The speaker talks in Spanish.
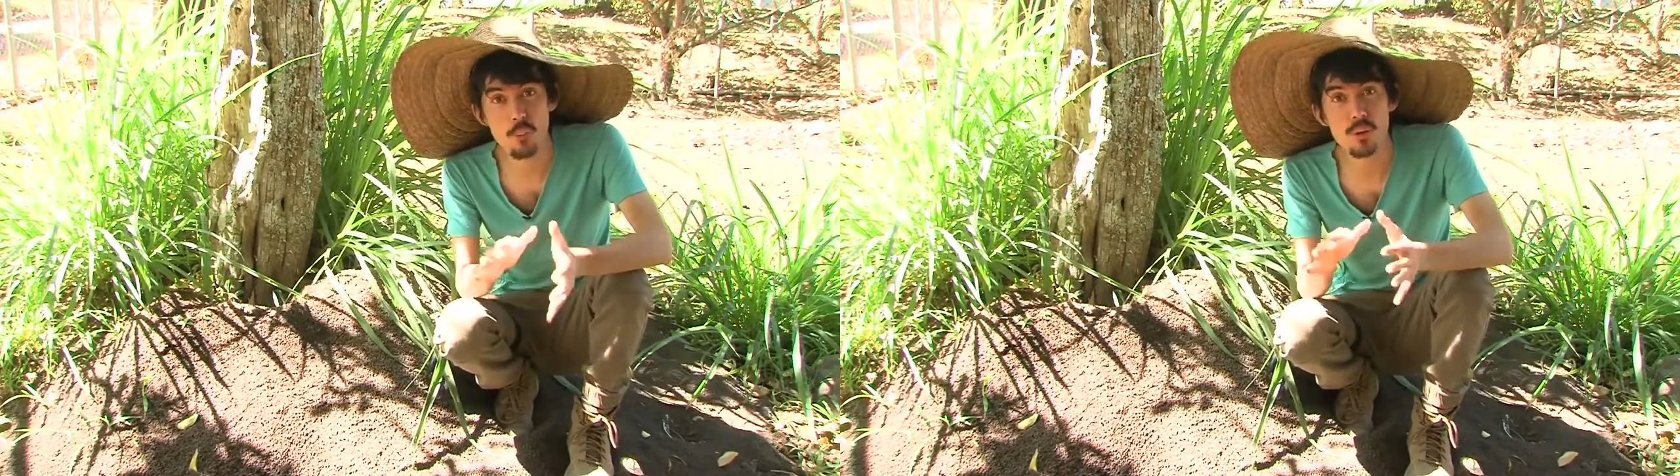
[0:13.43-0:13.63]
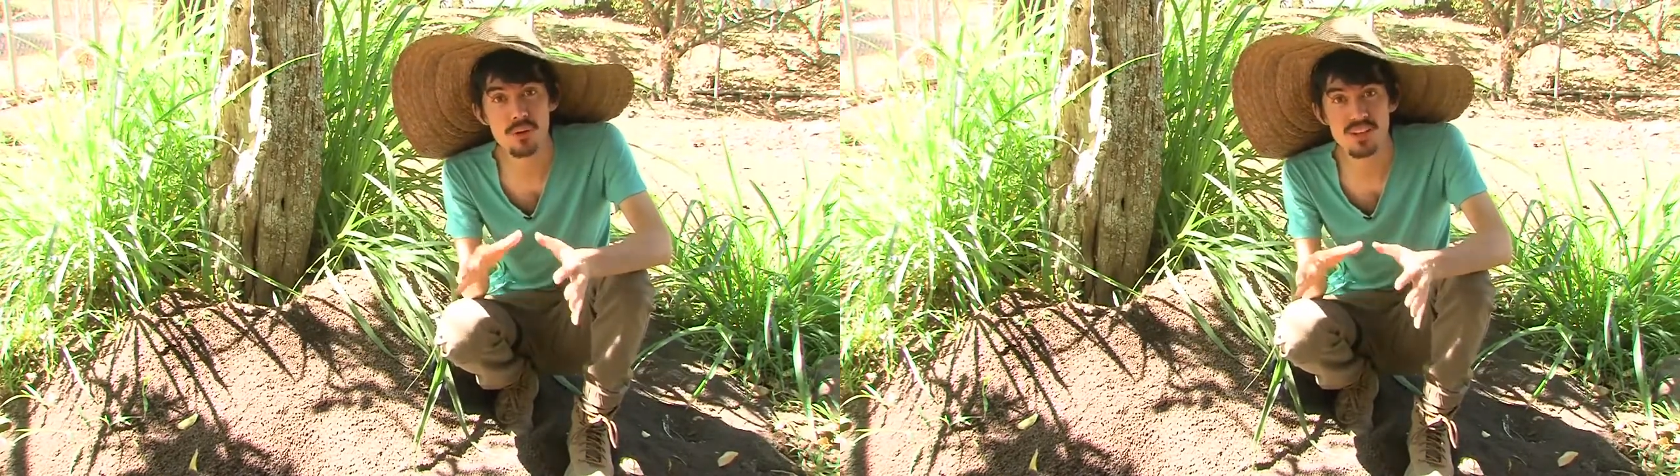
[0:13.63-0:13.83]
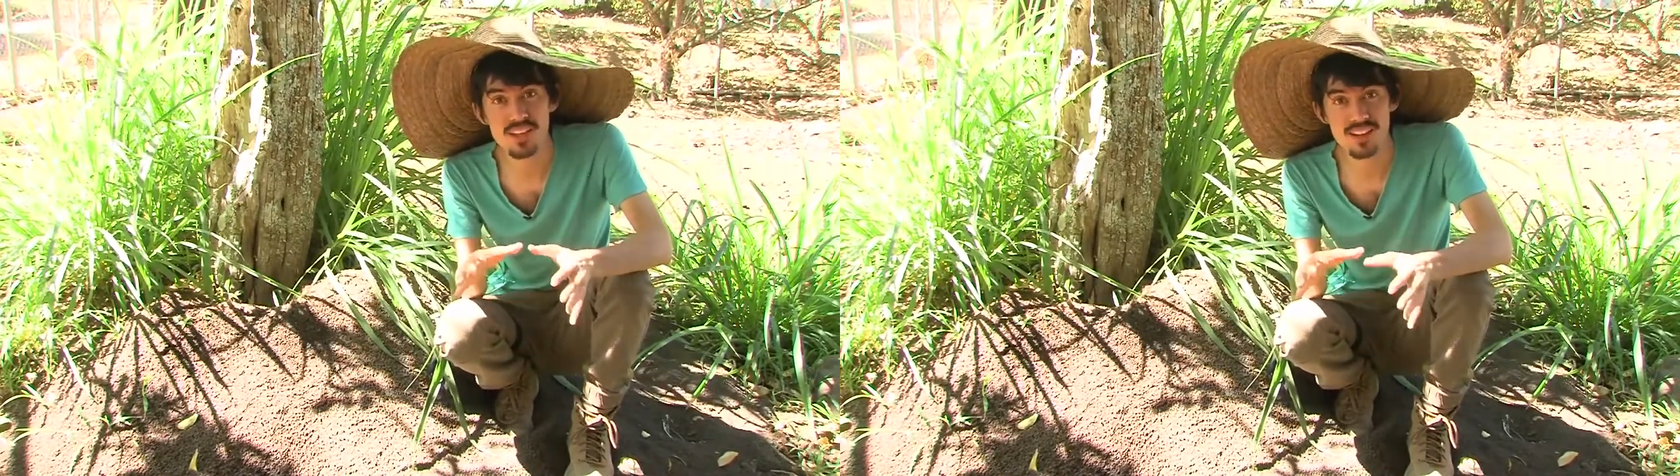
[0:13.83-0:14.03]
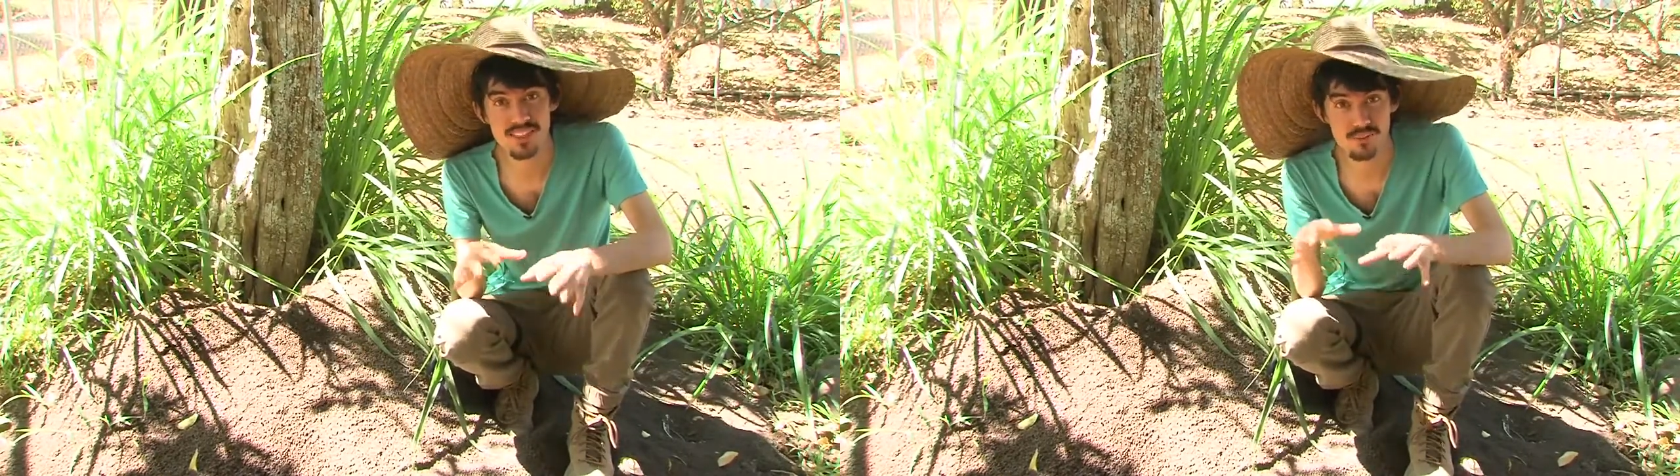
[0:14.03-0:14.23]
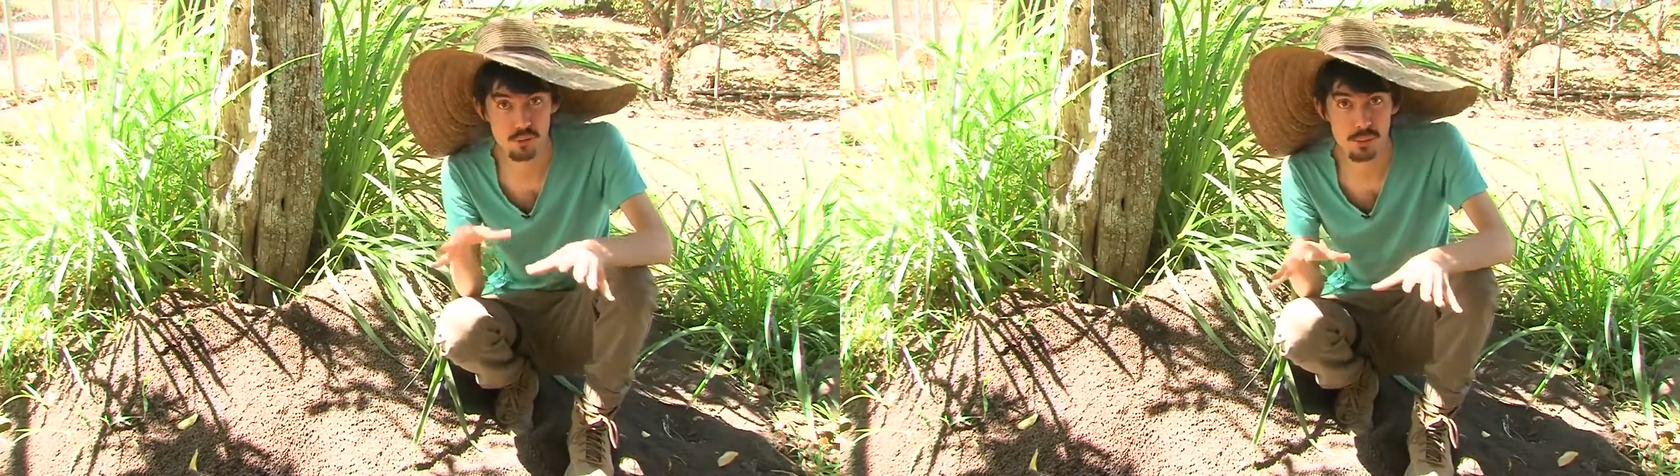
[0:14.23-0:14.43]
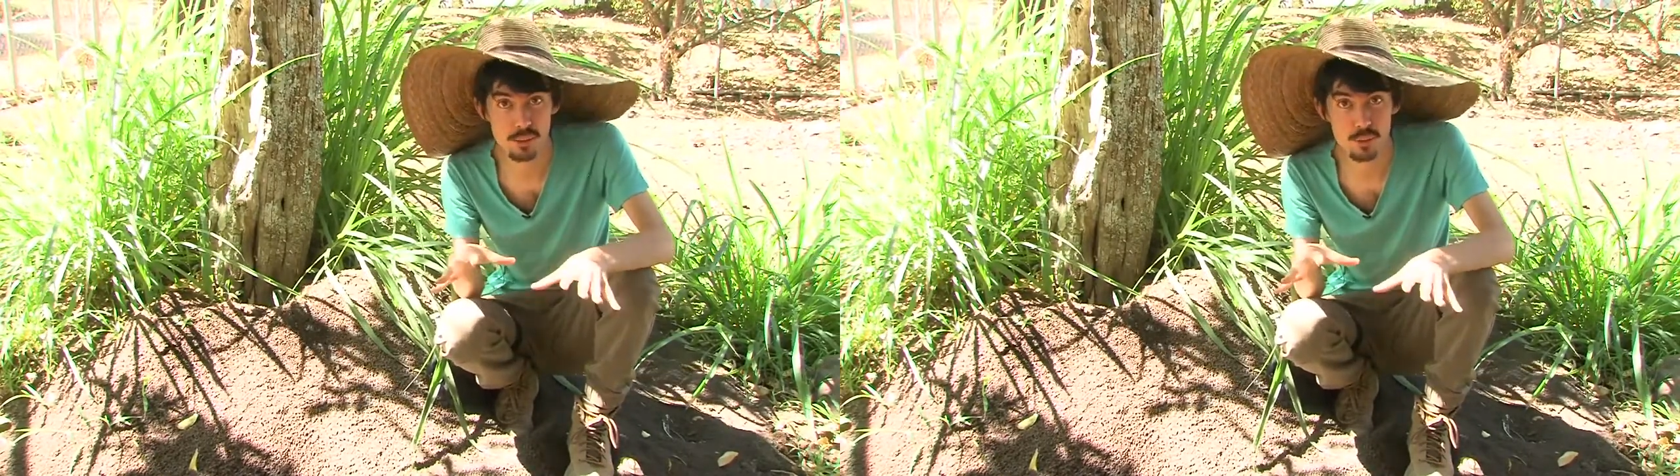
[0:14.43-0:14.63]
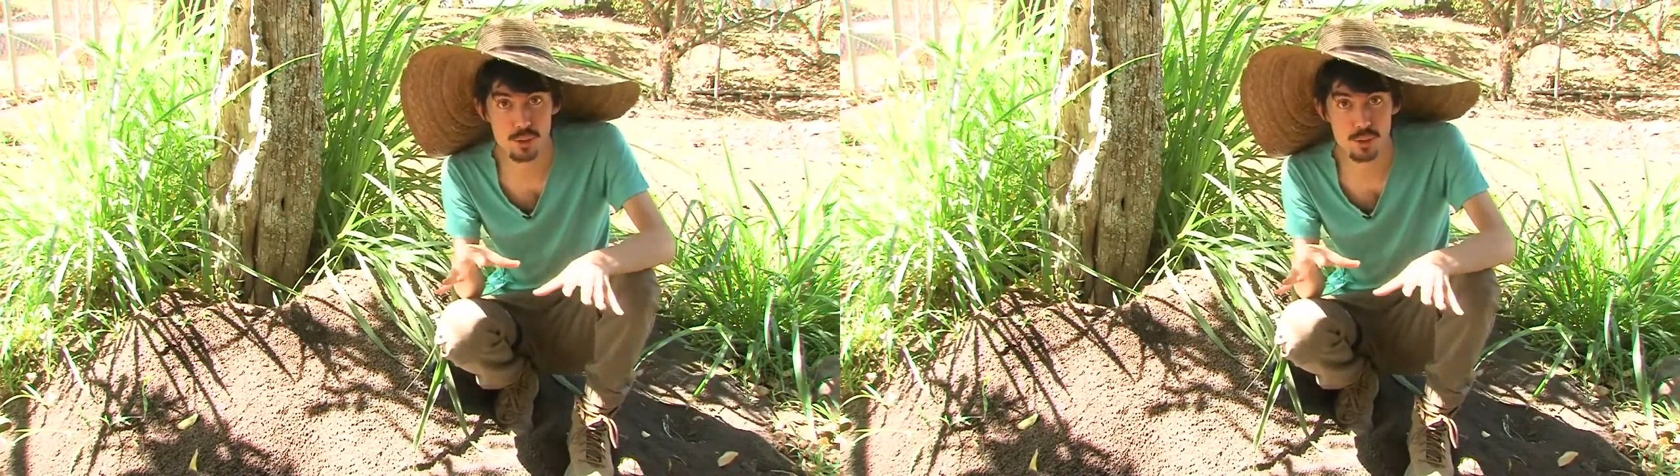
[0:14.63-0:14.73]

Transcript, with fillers: cómo vivir de forma